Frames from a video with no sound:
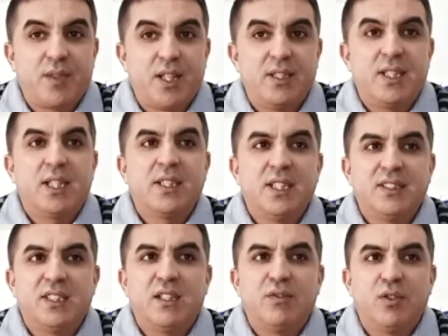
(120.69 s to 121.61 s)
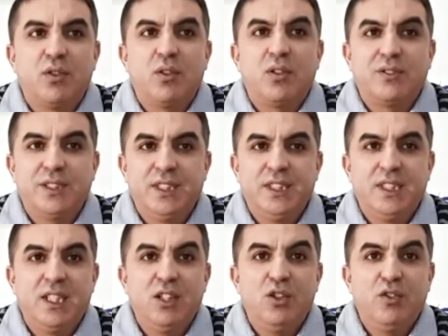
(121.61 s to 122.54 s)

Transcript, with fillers: Certains savants ont cité le